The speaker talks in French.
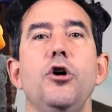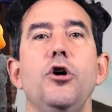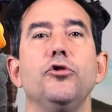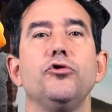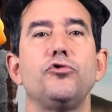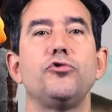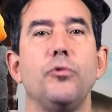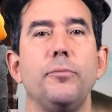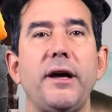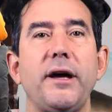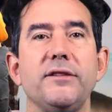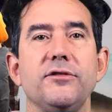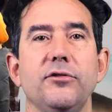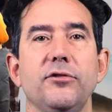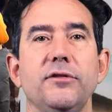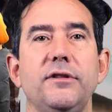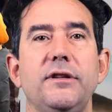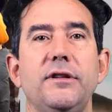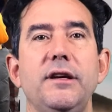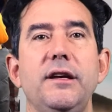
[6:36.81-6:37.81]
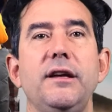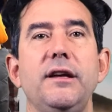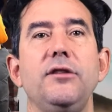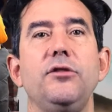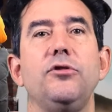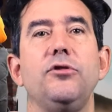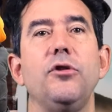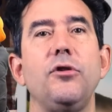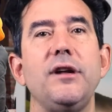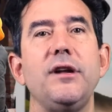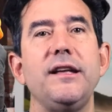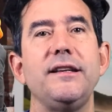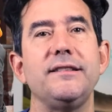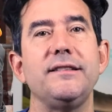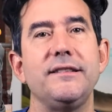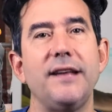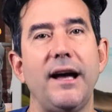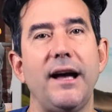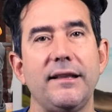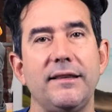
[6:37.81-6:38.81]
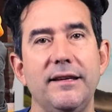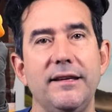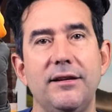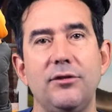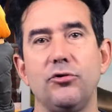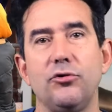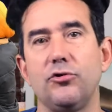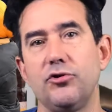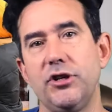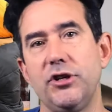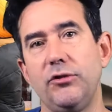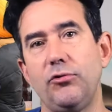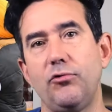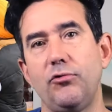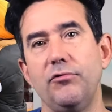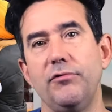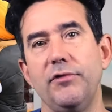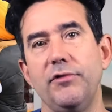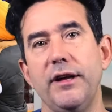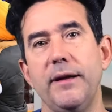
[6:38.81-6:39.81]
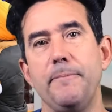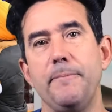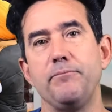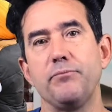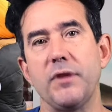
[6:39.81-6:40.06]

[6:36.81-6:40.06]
sont présentées dans les articles que j'ai trouvés.